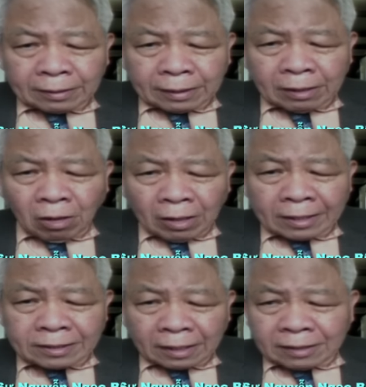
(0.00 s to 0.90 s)
thì họ
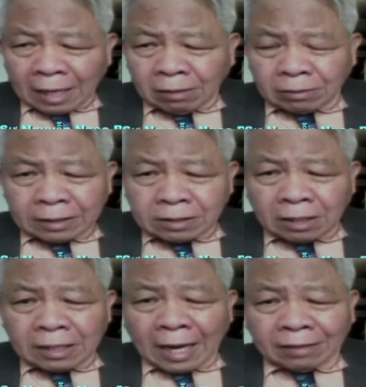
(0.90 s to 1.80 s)
lại sẵn sàng họ đi
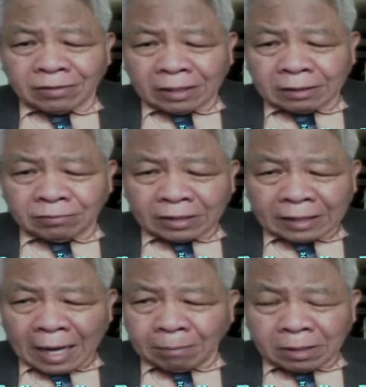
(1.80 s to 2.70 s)
chơi lại với cái
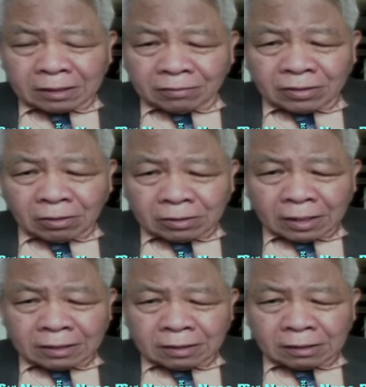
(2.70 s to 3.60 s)
Việt Nam là tại vì họ
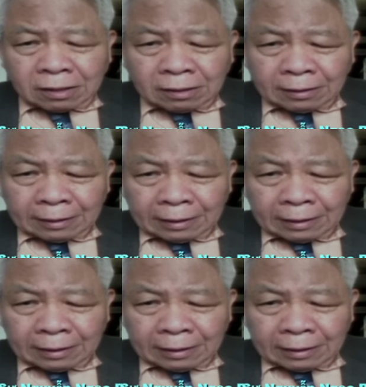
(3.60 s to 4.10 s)
thấy rằng là